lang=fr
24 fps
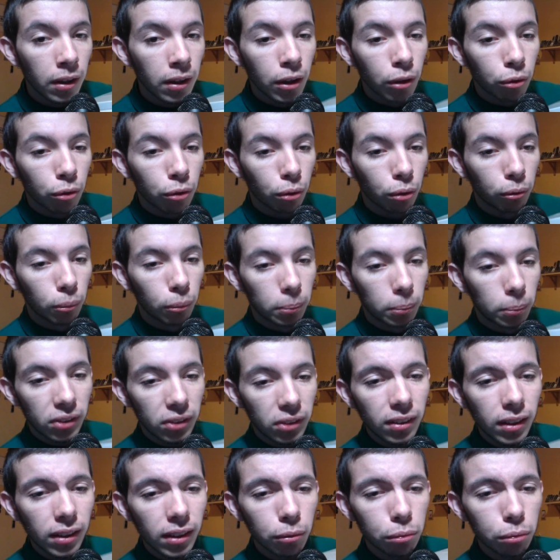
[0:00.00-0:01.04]
Sur vos
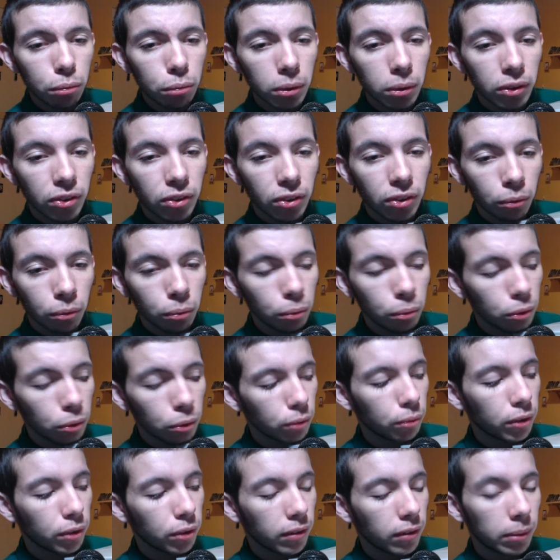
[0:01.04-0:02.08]
PC, à vous, sans doute,
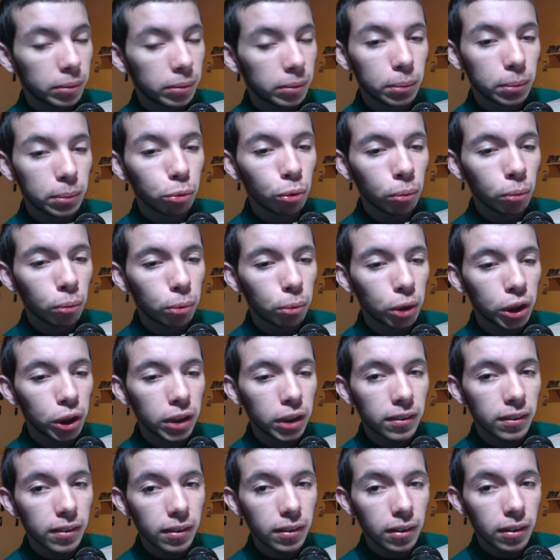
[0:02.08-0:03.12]
vous avez un petit bouton pour
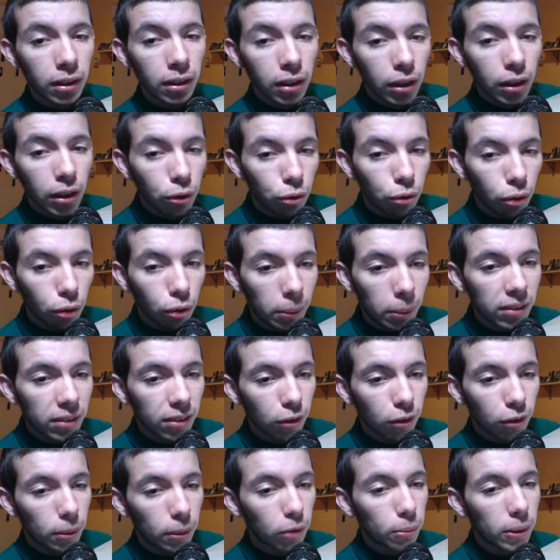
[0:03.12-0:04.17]
éjecter. Sur Mac,
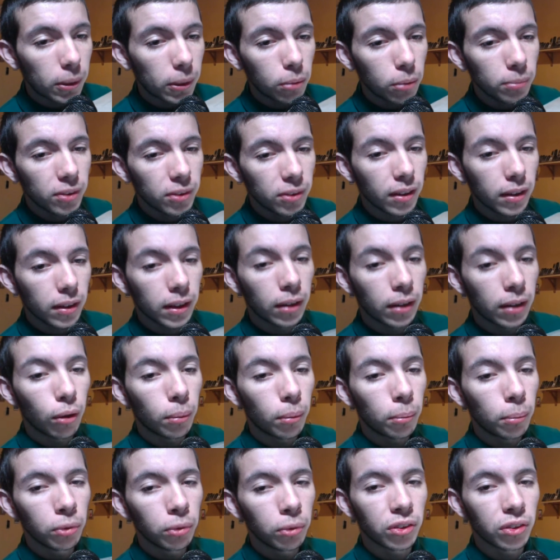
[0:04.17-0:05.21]
ça se passe pas comme ça.
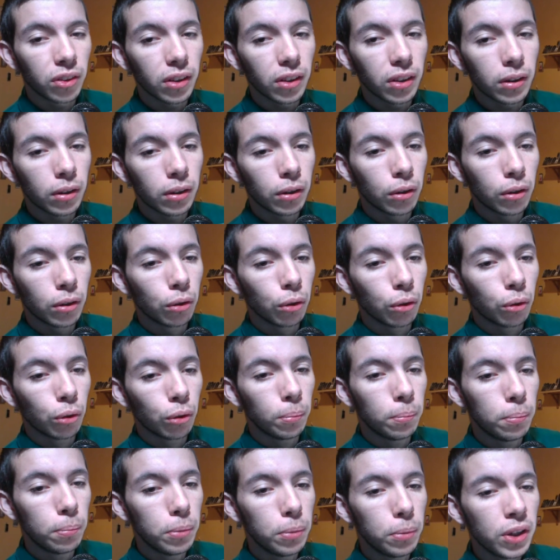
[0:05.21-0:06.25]
Alors bon, c'est
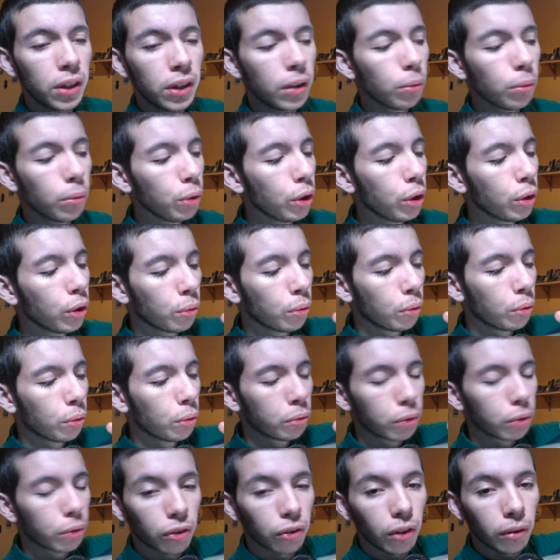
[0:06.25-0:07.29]
bien oui et non.
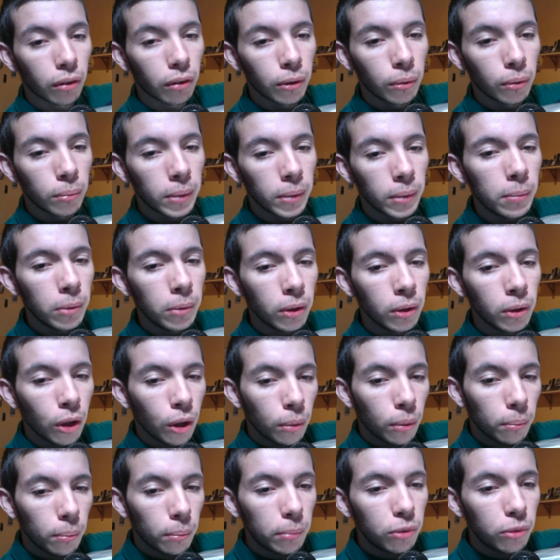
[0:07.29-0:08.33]
Enfin, ça revient au même.
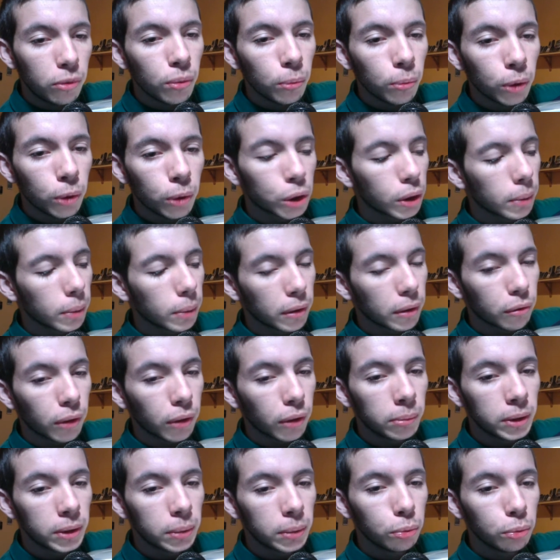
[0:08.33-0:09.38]
Même si moi, j'aurais préféré
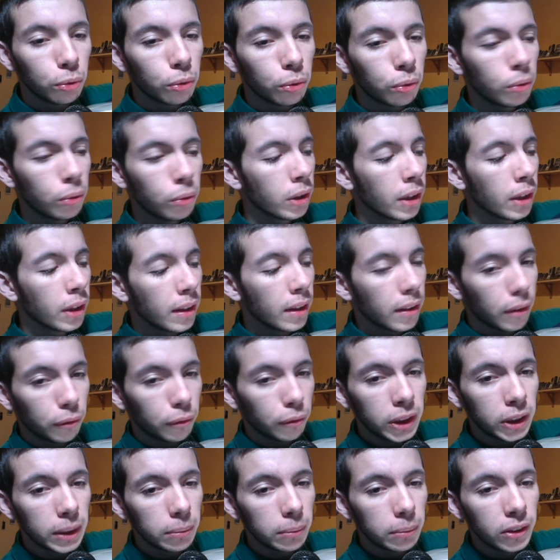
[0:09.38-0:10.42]
un petit bouton. En
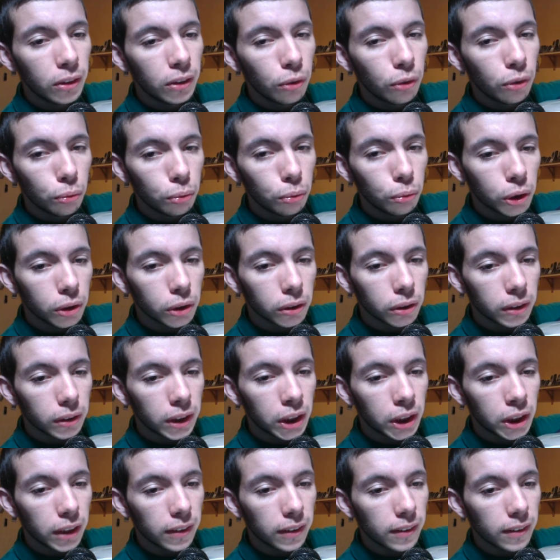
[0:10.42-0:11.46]
fait, il y a une petite touche
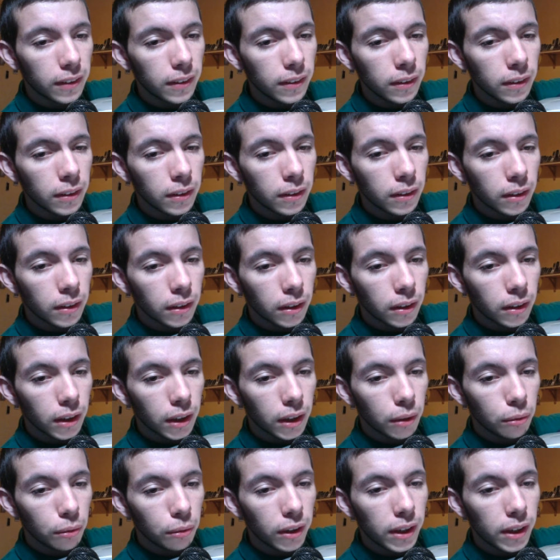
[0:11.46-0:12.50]
éjectée
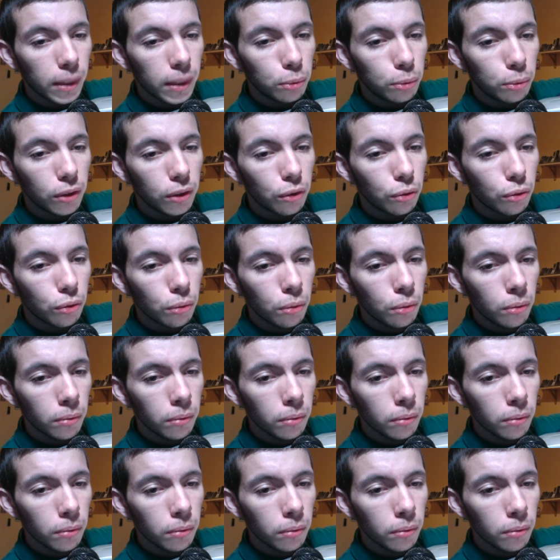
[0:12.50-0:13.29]
et vous allez appuyer dessus